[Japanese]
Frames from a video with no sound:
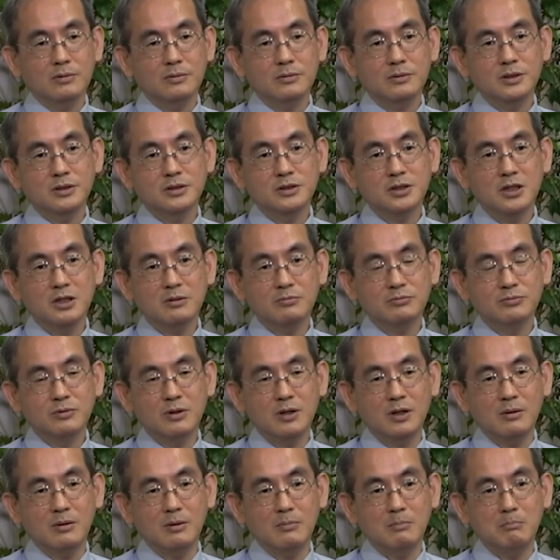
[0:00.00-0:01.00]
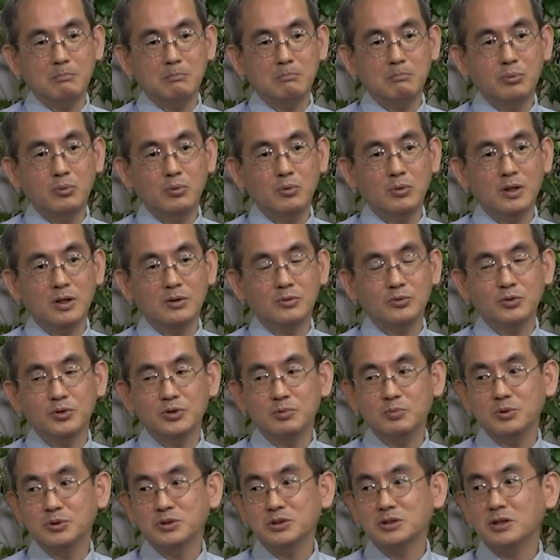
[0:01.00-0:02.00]
で西部はポーランド
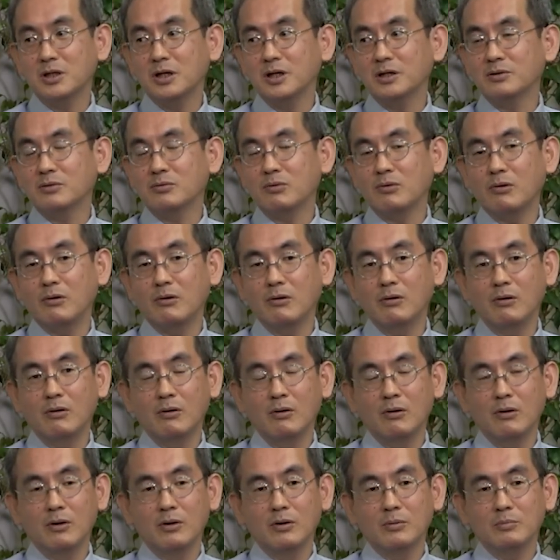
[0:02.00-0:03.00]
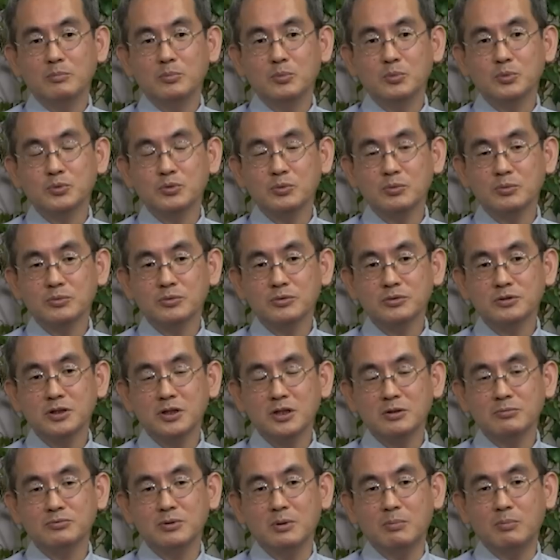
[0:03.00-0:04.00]
にも近いともともと
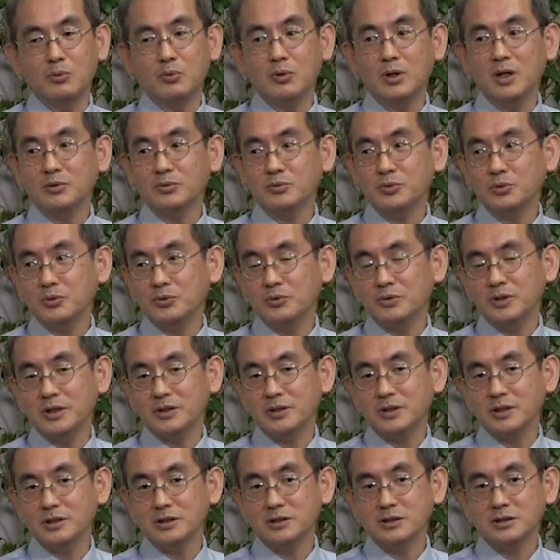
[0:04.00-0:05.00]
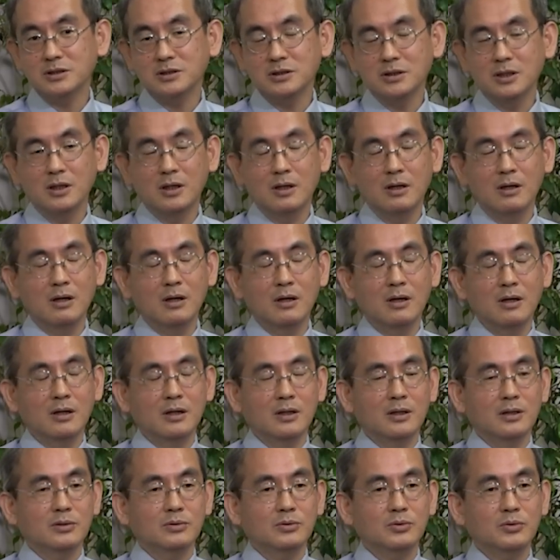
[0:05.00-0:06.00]
西部はポーランド領だったし
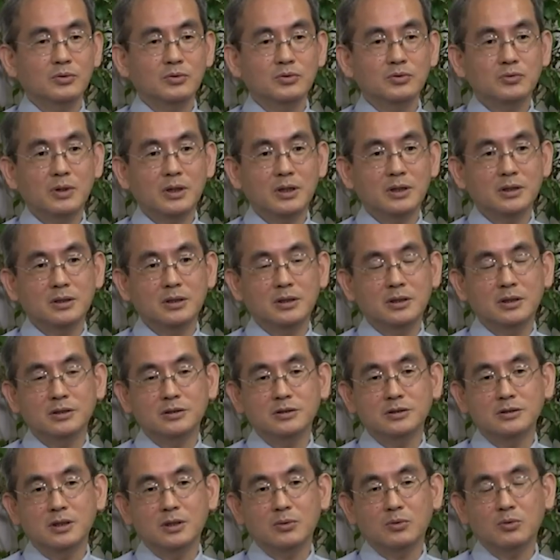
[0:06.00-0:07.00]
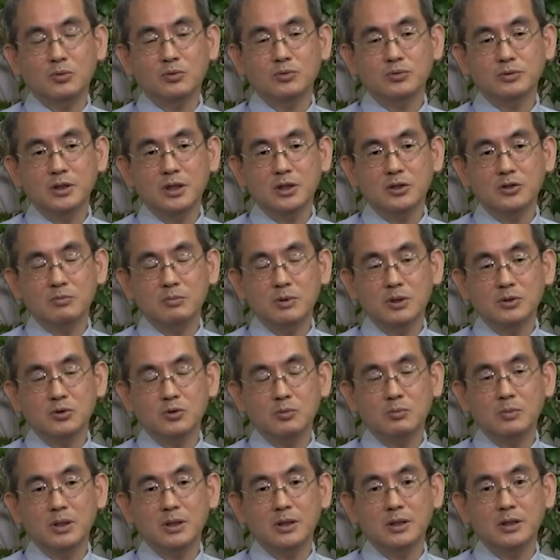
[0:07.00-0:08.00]
というわけでですね国内のま
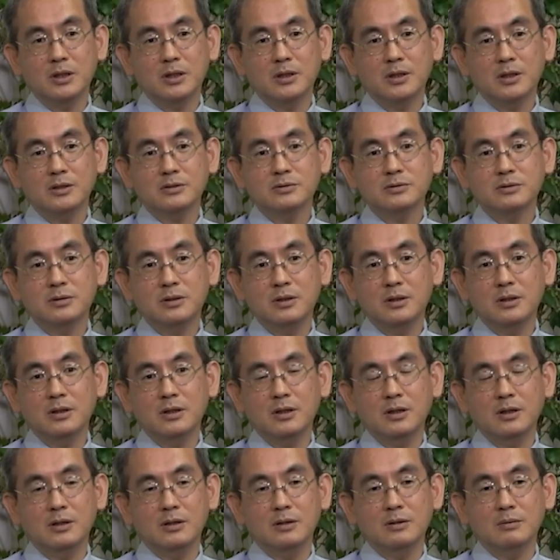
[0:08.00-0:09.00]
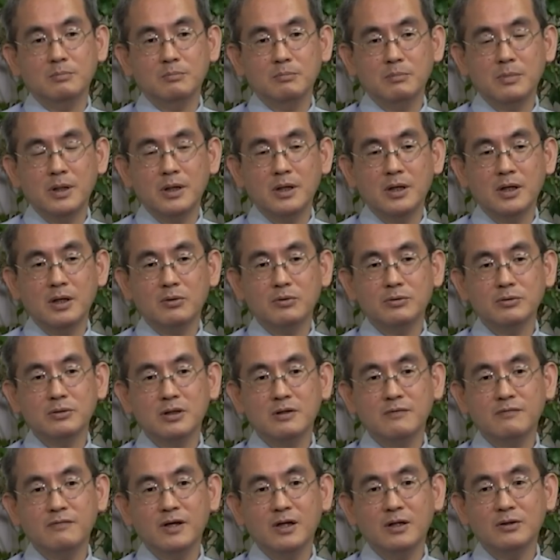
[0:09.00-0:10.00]
とまりがなくて、まあ、英語
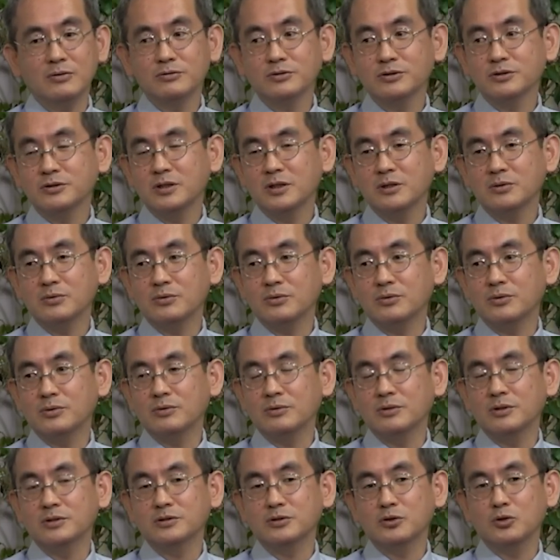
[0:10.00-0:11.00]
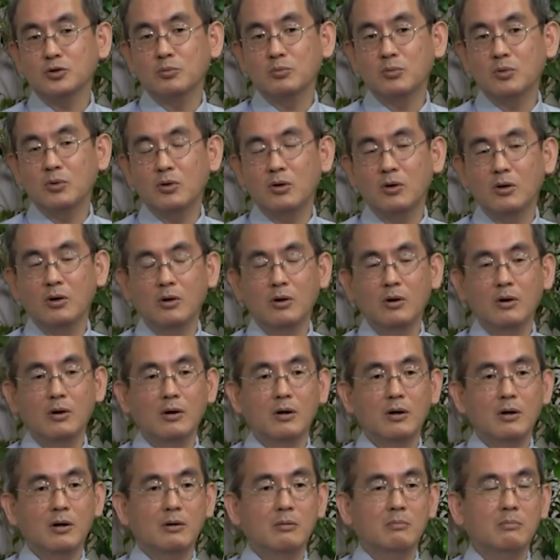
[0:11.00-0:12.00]
でフィールドステートっていうんですけども、
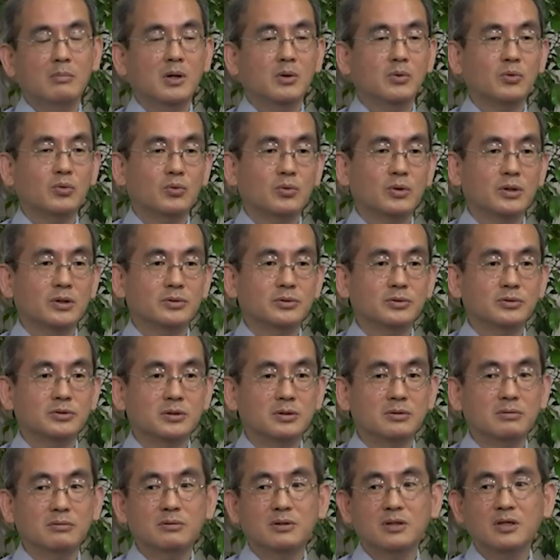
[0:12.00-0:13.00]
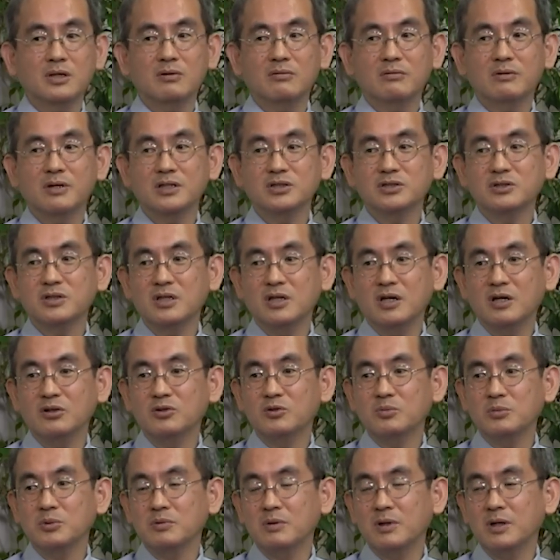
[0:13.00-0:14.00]
まあ、国家としての手を成してない
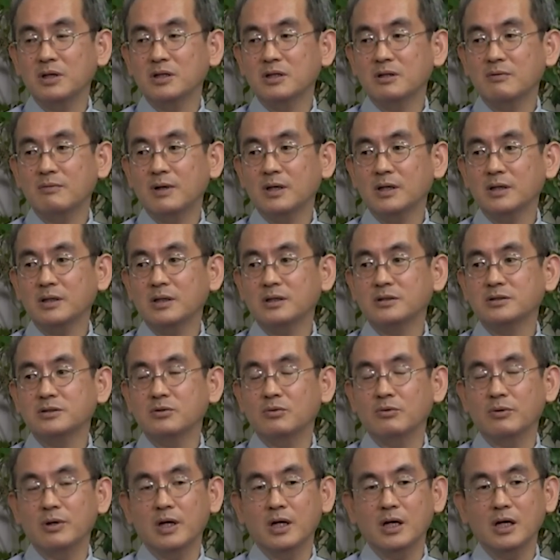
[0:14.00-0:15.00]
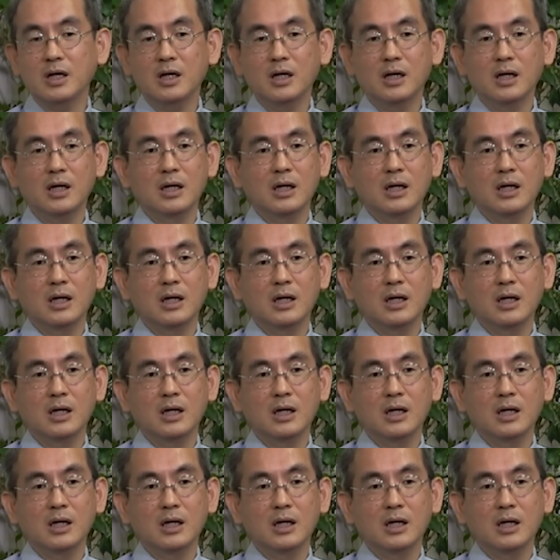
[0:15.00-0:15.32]
と言われてるわけですよね。